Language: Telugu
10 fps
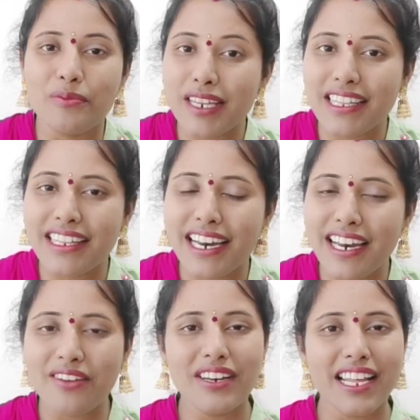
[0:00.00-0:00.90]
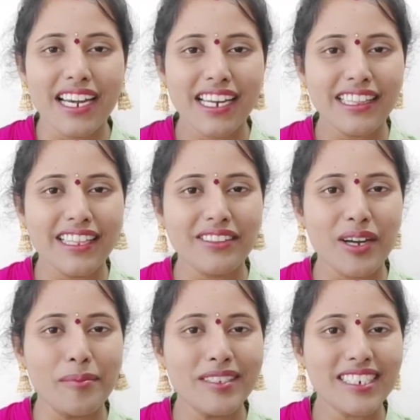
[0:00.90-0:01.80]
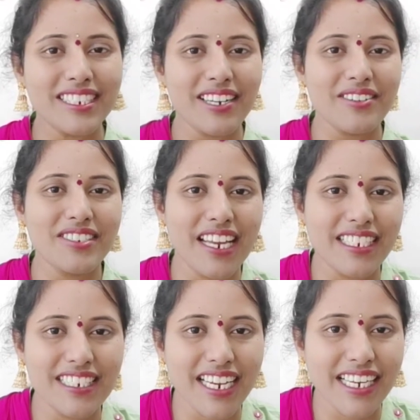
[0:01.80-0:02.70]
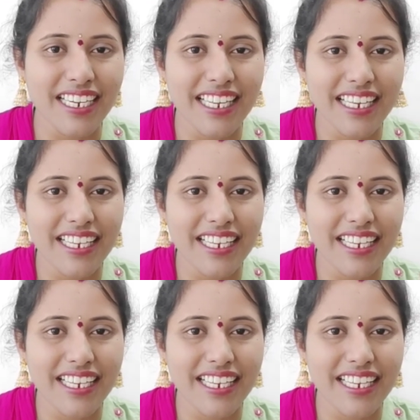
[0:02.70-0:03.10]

మీరందరూ ఎలా ఉన్నారని నాతో కామెంట్ సెక్షన్లో షేర్ చేయండి